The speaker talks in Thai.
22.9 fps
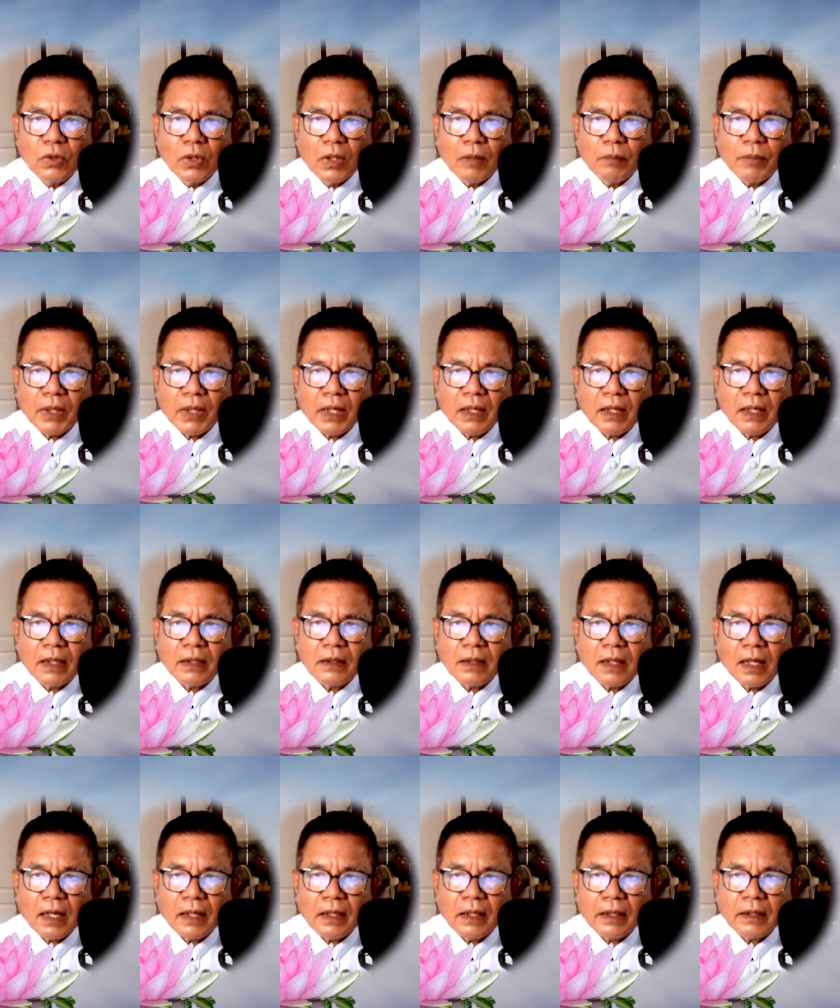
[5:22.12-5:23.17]
ส่วนพระนัน
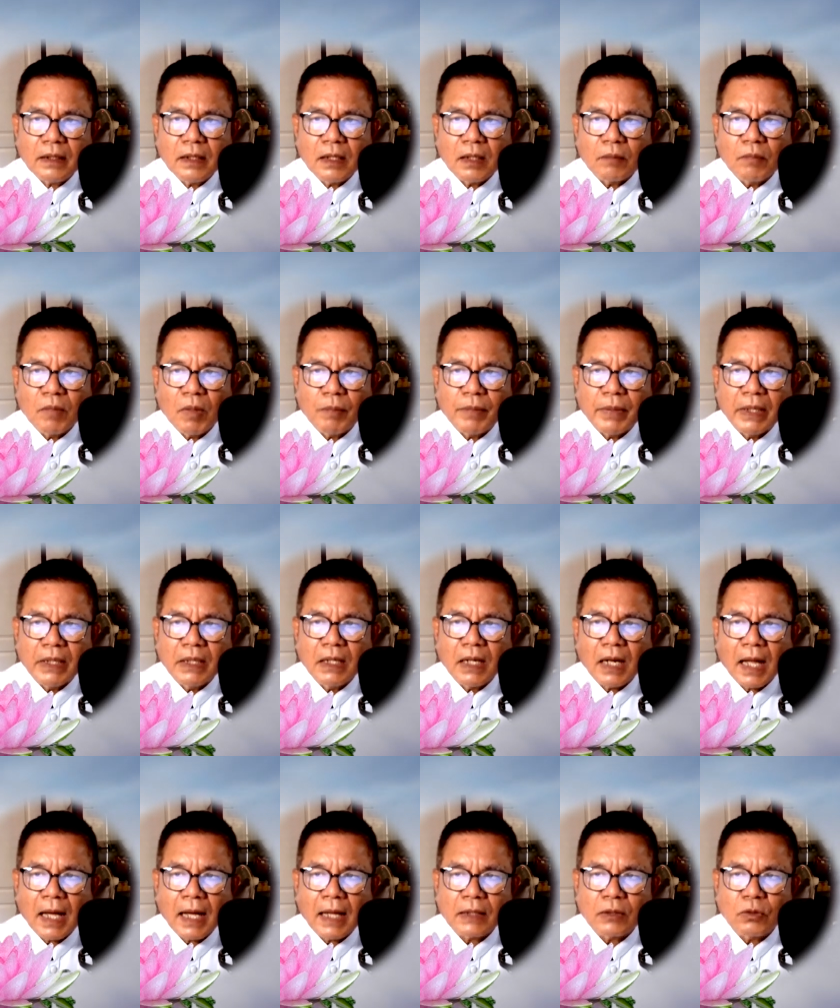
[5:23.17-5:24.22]
ทะได้เกิดมาเป็น
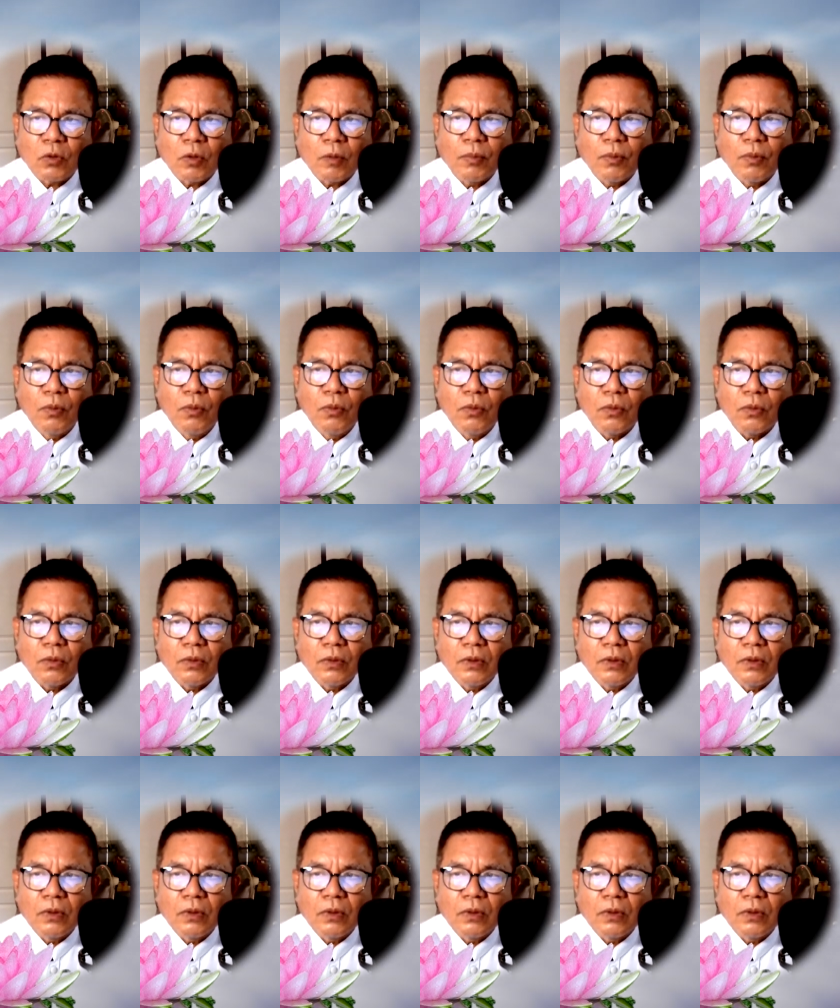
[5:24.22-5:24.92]
ลาตัวผู้